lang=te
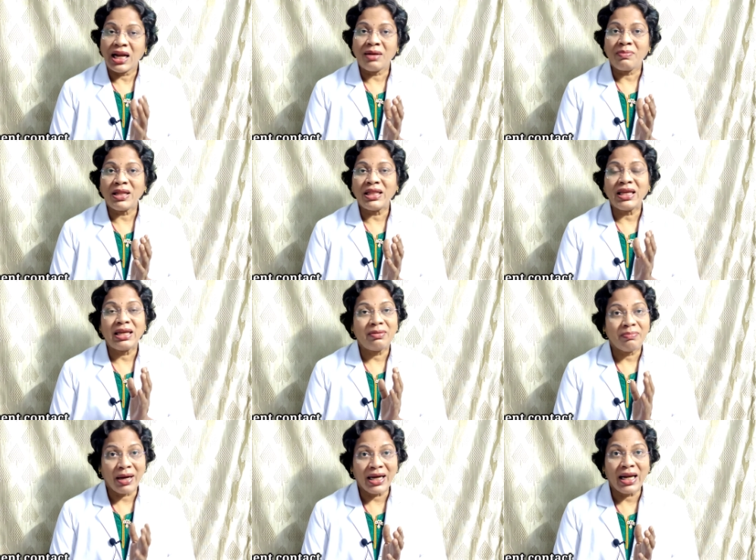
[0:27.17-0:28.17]

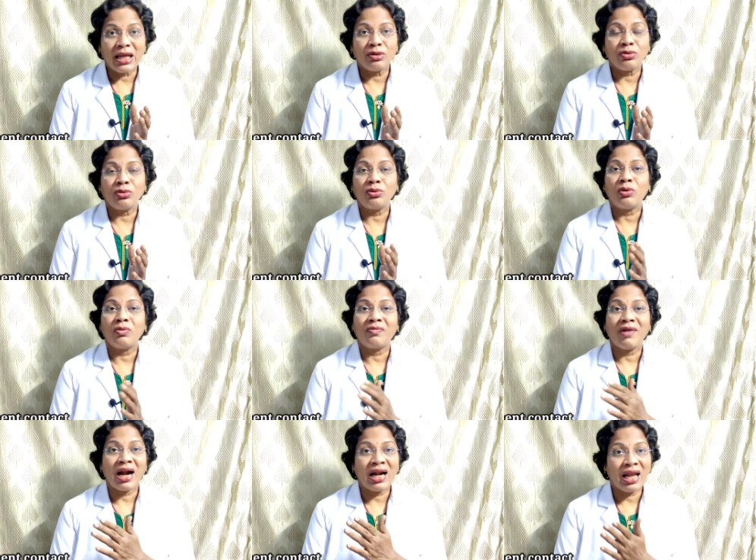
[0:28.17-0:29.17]
చాలామంది మహిళలు
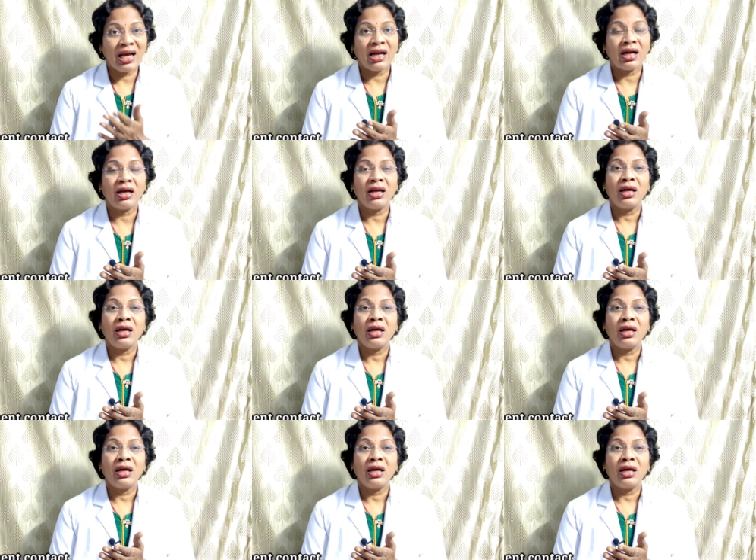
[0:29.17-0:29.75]
వాళ్ళ